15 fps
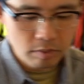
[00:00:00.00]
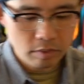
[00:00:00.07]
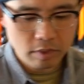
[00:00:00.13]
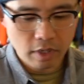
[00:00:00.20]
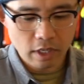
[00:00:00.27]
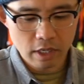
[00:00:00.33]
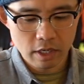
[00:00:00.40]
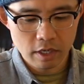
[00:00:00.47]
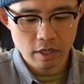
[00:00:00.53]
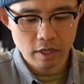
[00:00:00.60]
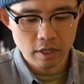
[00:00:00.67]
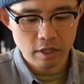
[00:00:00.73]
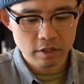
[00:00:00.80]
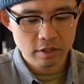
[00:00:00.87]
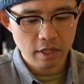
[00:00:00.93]

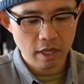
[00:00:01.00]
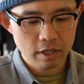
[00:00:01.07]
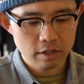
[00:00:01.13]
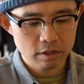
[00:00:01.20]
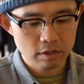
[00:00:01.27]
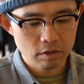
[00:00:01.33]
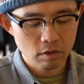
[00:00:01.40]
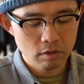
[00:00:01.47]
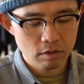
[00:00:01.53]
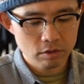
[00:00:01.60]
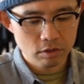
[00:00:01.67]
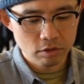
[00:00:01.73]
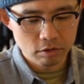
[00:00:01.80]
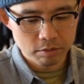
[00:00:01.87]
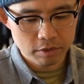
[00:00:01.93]
スタンスの
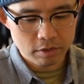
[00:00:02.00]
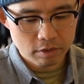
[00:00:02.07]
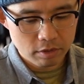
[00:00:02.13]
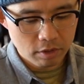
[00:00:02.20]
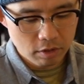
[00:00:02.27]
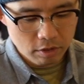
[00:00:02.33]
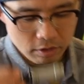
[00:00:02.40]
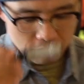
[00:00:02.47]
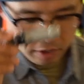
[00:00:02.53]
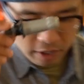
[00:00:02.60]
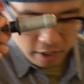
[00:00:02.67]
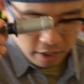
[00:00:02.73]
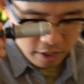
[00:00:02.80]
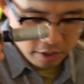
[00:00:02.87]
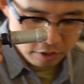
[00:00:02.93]
チューブスの、
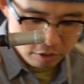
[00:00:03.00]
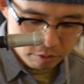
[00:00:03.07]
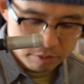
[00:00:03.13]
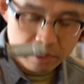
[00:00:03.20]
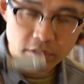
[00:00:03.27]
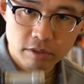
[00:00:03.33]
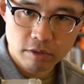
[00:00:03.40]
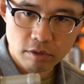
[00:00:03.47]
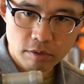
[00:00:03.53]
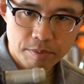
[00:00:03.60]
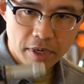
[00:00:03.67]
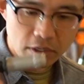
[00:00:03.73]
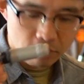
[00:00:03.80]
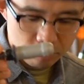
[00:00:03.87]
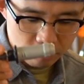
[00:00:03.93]
チューブレスの
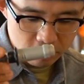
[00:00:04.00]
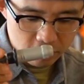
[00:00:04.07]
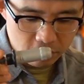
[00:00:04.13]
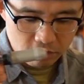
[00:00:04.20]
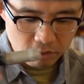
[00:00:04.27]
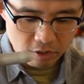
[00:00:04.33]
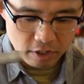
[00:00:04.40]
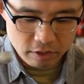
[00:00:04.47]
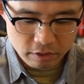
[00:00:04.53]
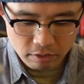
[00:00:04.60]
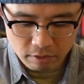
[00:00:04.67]
パンク修理キットです